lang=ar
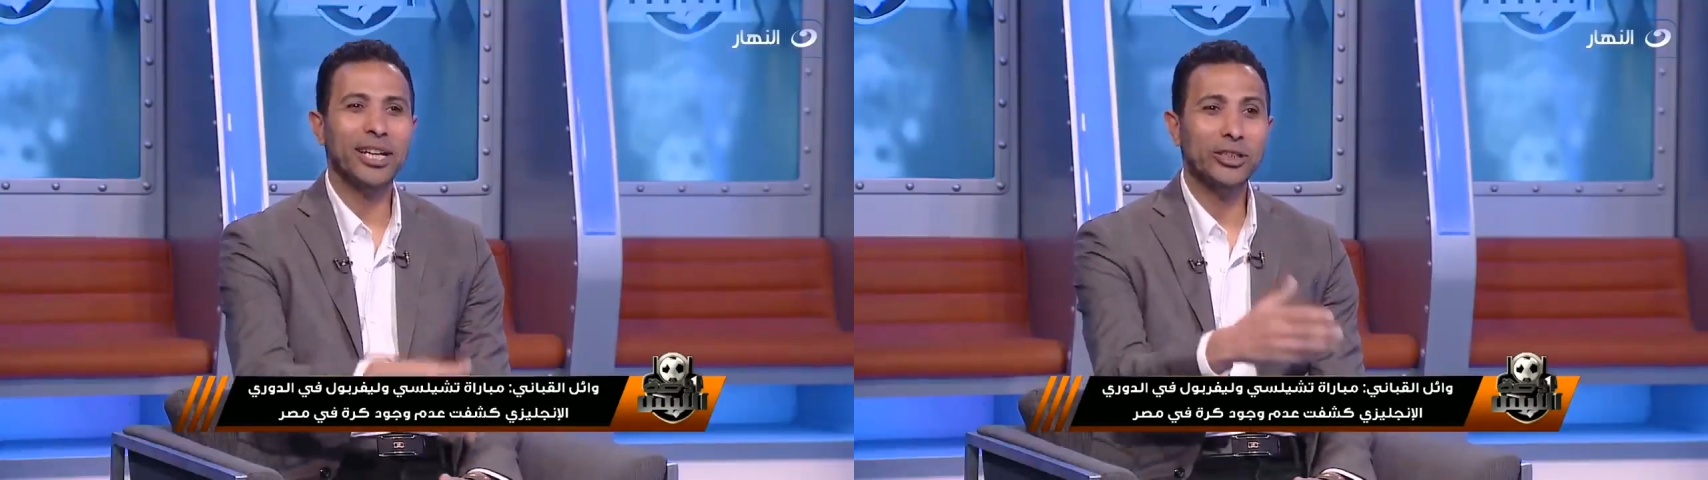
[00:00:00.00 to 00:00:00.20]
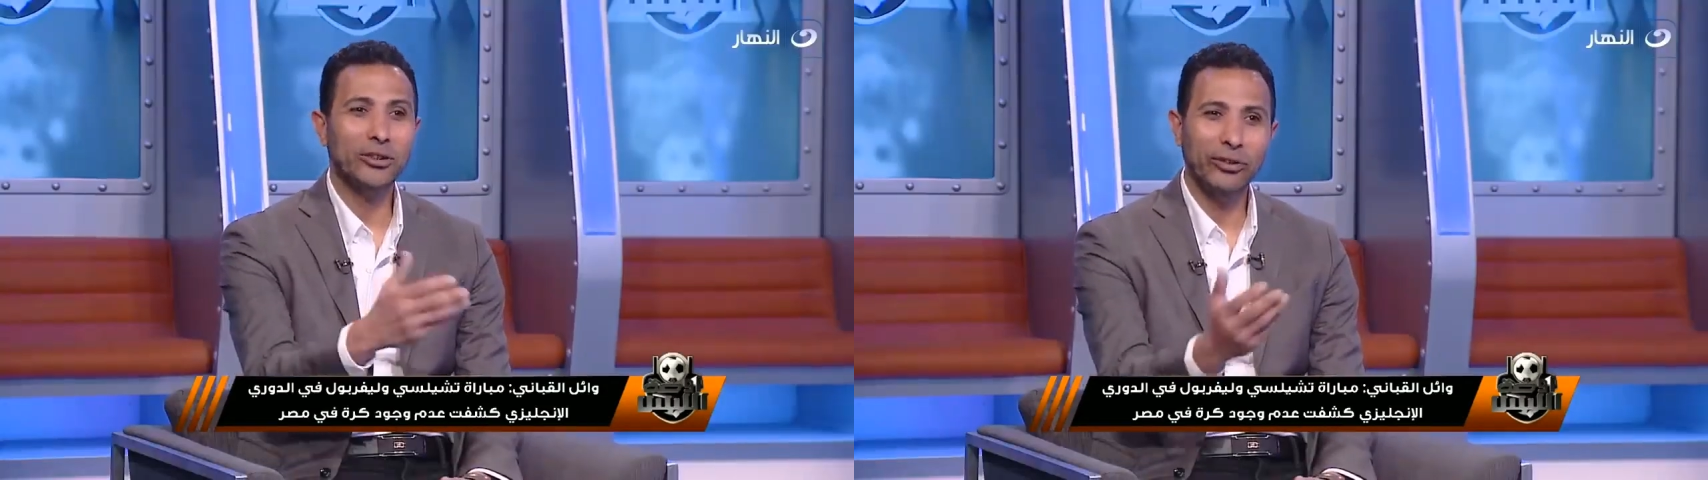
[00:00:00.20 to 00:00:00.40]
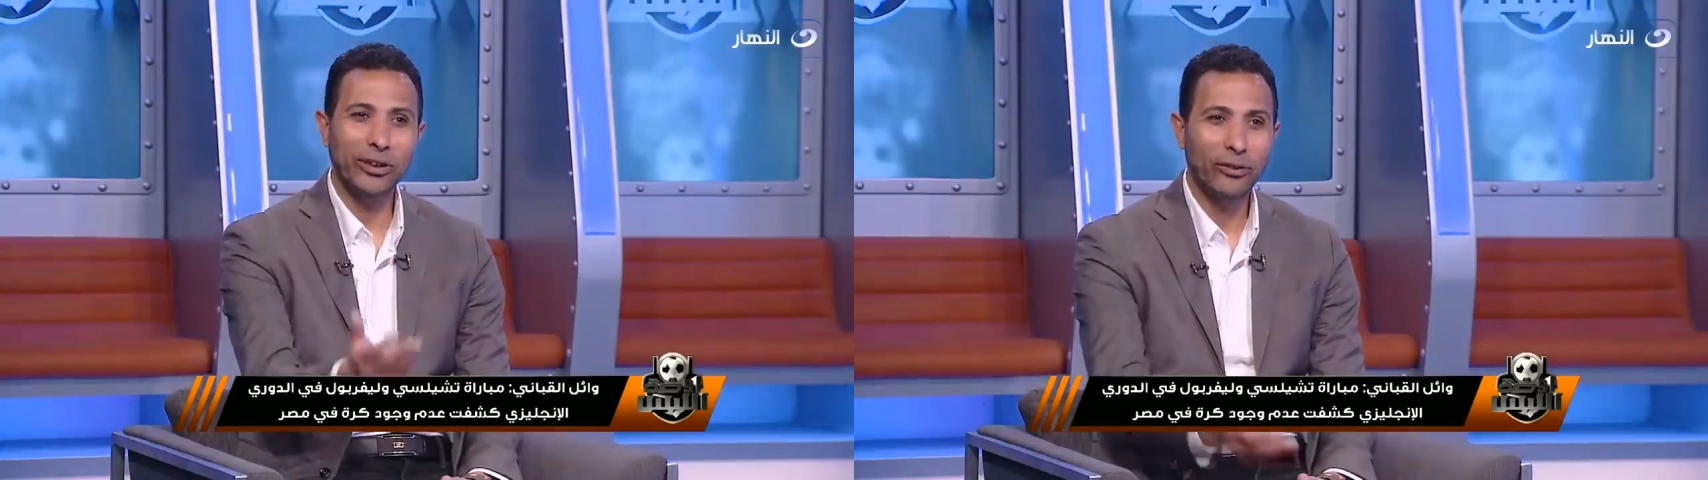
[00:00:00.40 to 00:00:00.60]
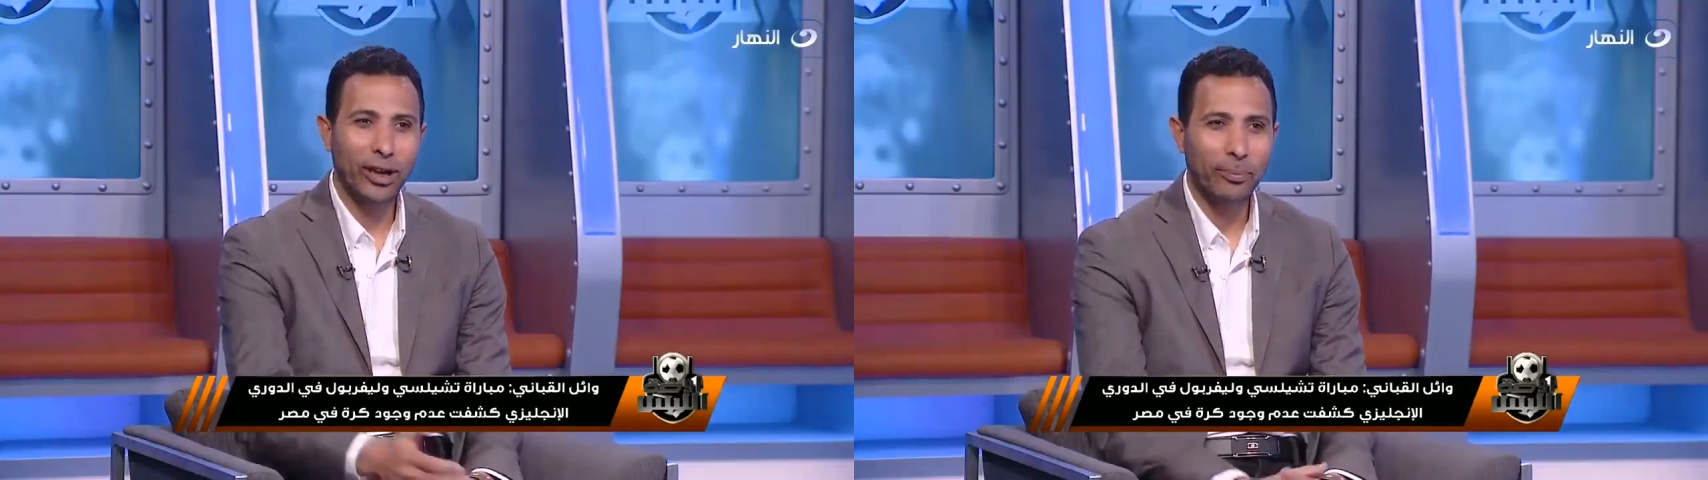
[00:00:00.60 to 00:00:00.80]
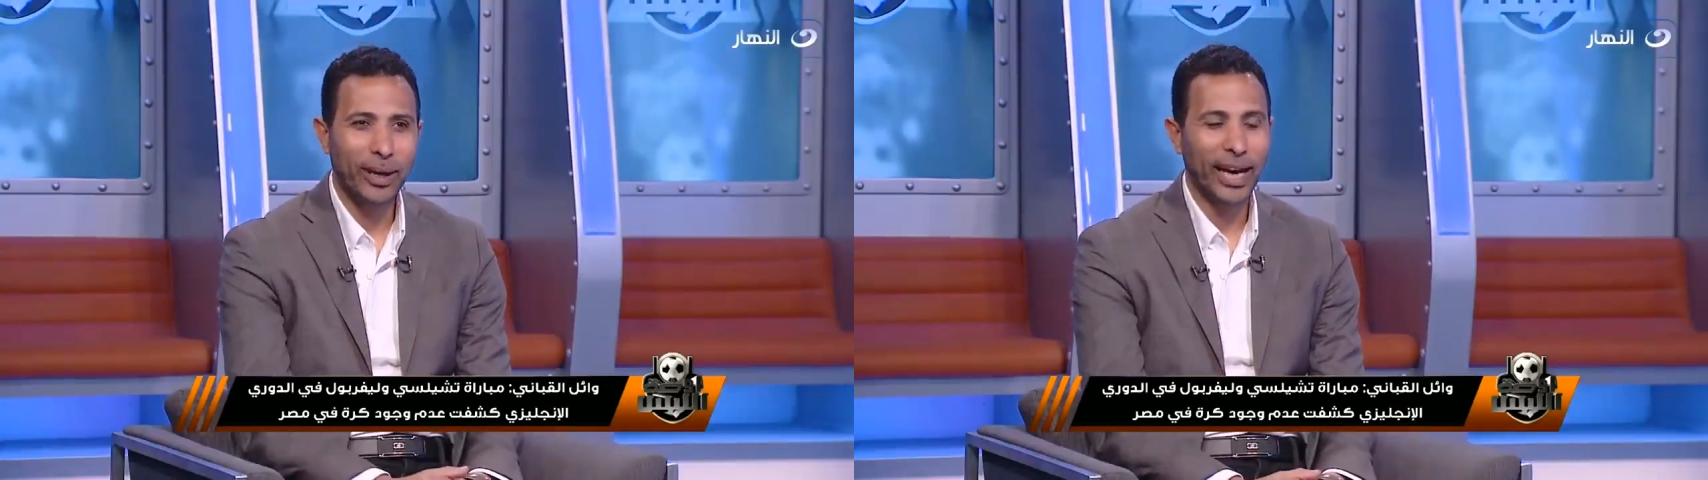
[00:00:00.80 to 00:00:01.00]
كانش فيه
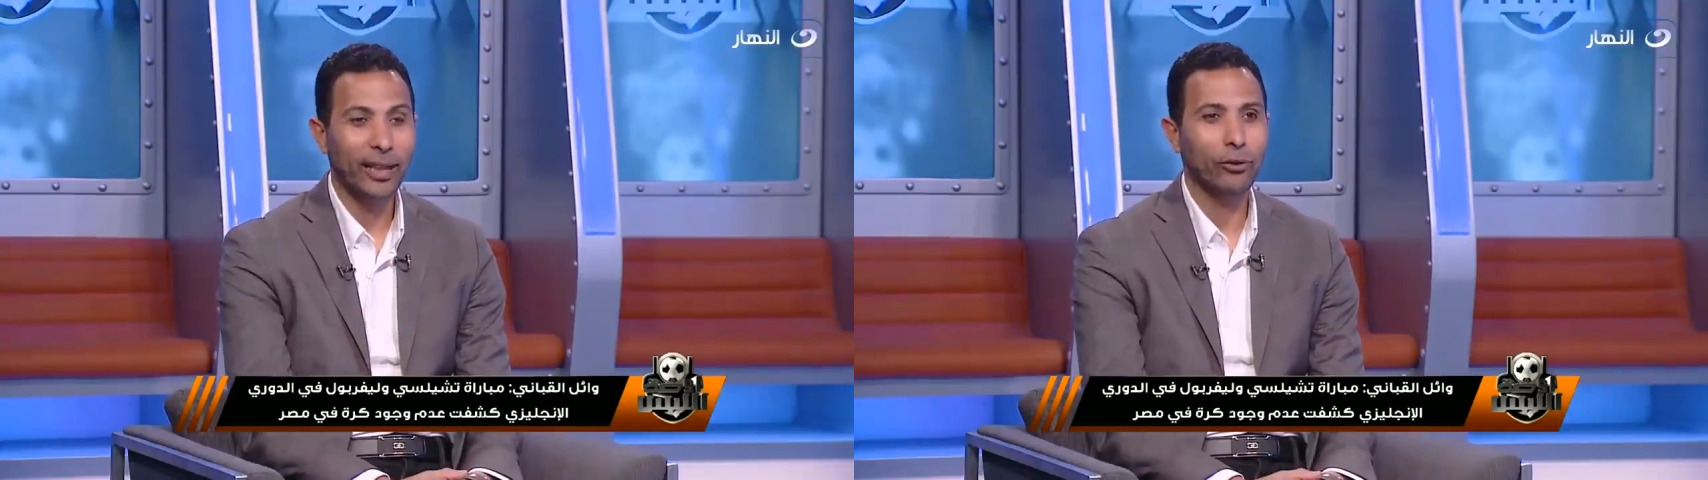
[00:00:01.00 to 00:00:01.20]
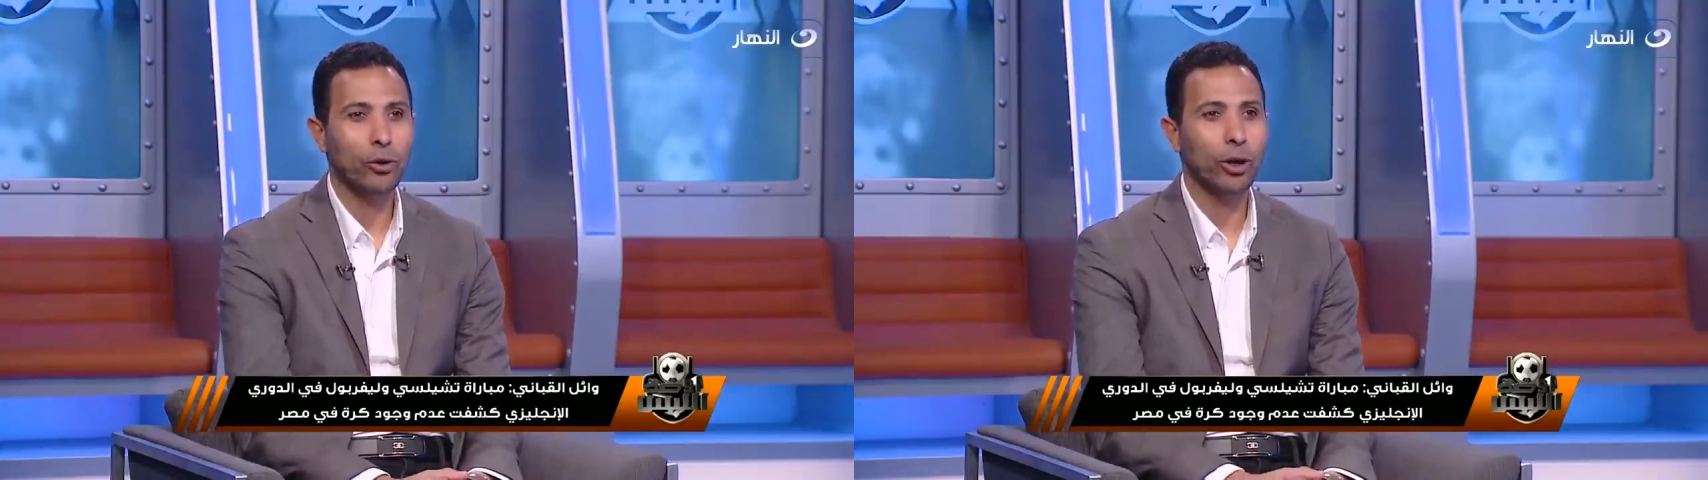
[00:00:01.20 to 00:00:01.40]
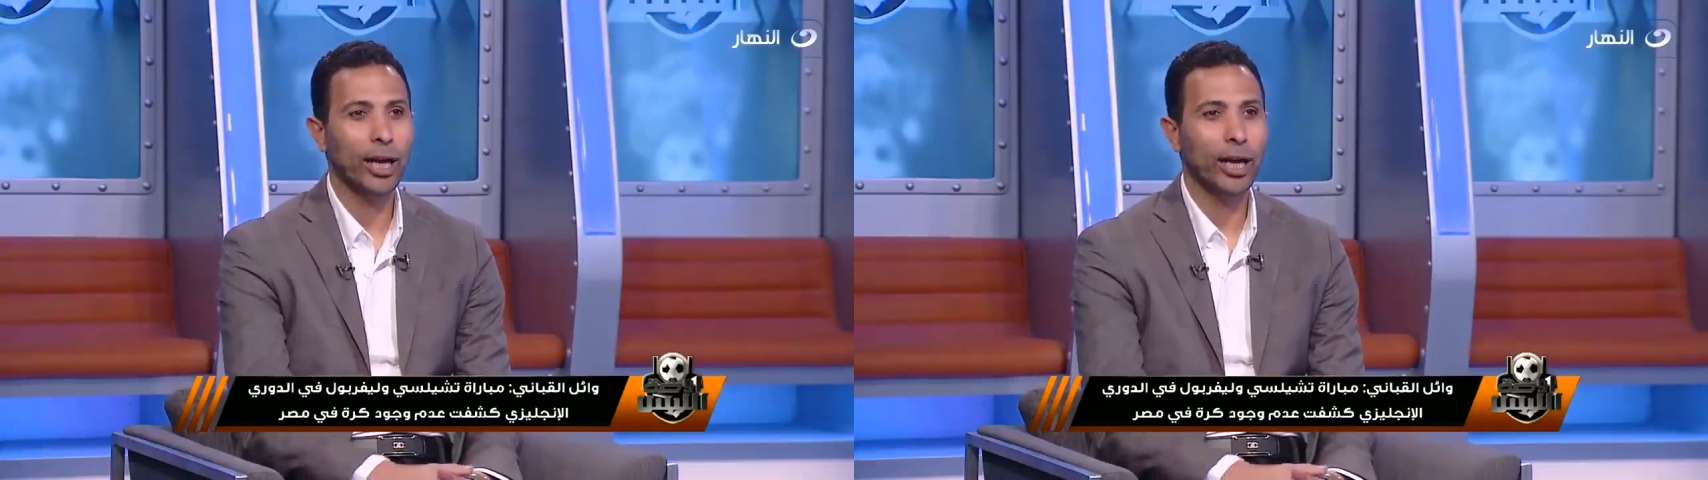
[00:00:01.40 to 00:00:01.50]
فار بقى عارف أيوة.